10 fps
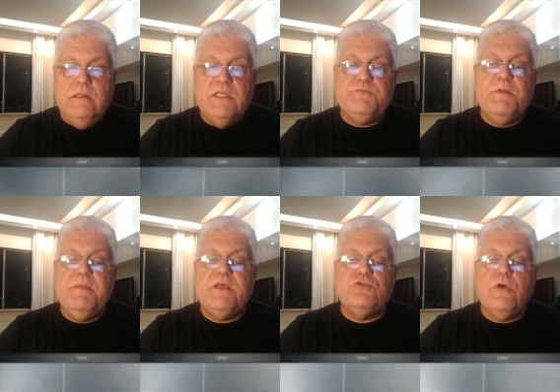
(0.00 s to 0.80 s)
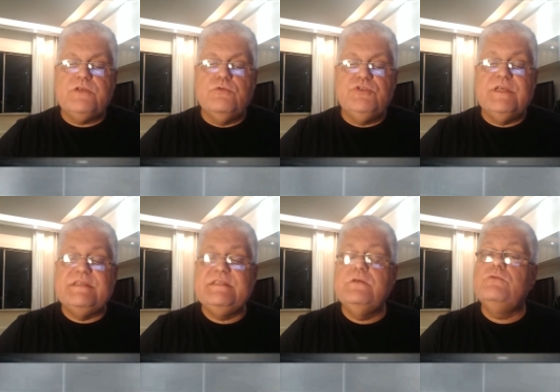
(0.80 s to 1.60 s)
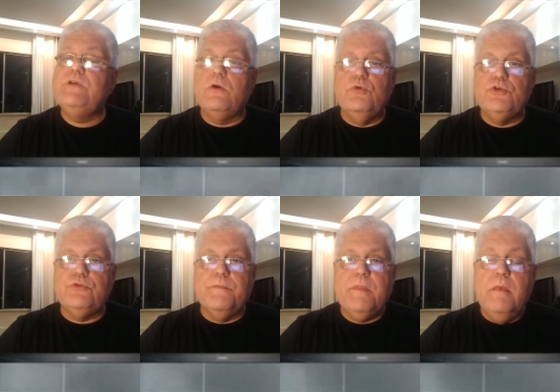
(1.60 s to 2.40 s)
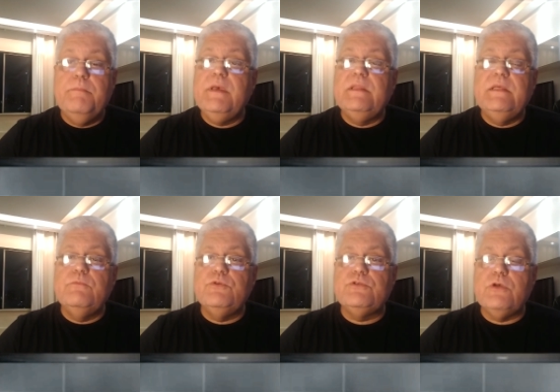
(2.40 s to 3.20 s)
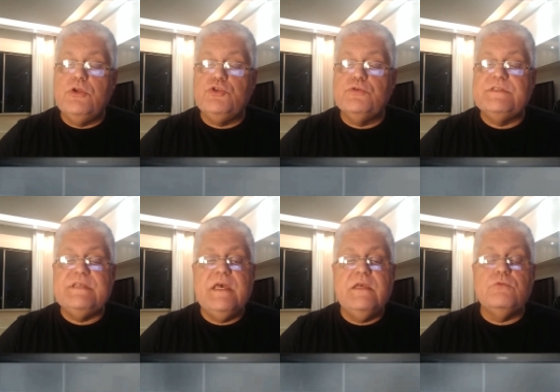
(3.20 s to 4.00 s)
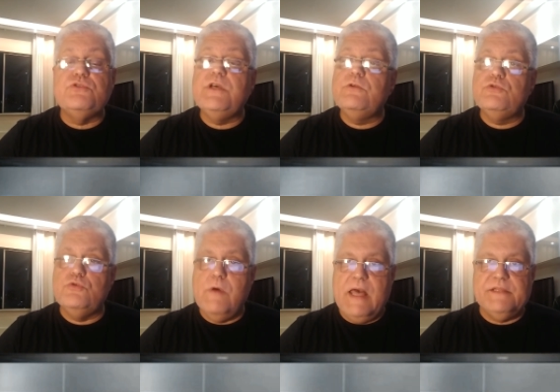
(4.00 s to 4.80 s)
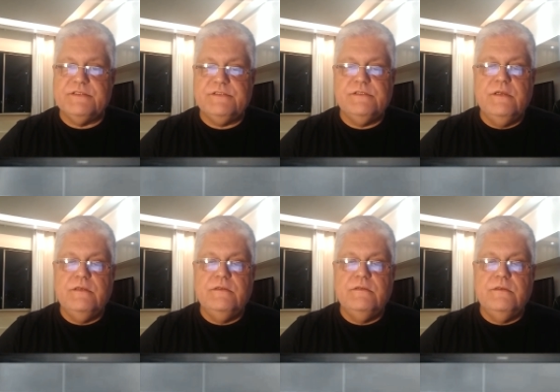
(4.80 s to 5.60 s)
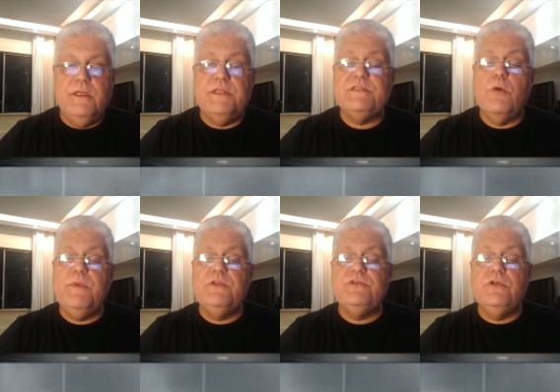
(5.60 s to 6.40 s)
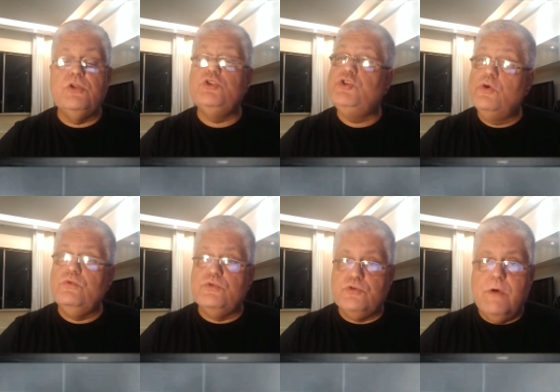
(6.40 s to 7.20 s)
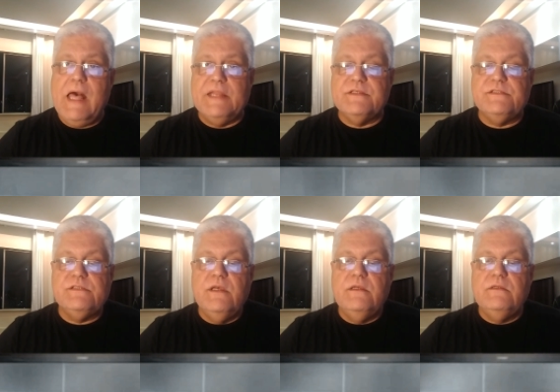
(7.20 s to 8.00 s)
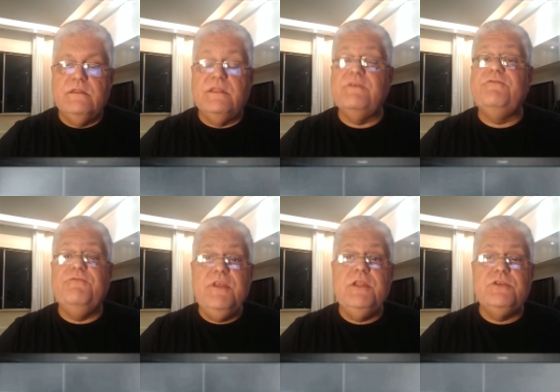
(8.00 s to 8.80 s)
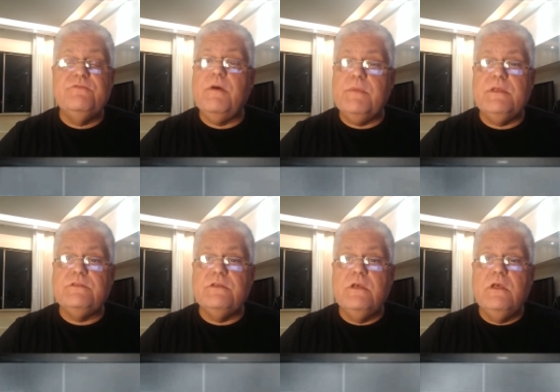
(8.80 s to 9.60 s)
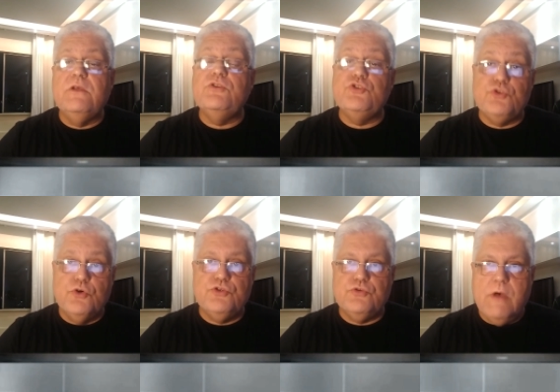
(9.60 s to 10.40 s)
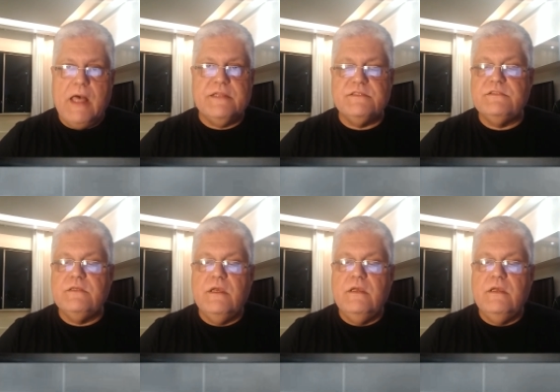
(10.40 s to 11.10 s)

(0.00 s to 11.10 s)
Nas primeiras horas do dia 5 de agosto, perdemos José Eugênio Soares. Inicialmente, Joe Soares. Definitivamente, Jô Soares.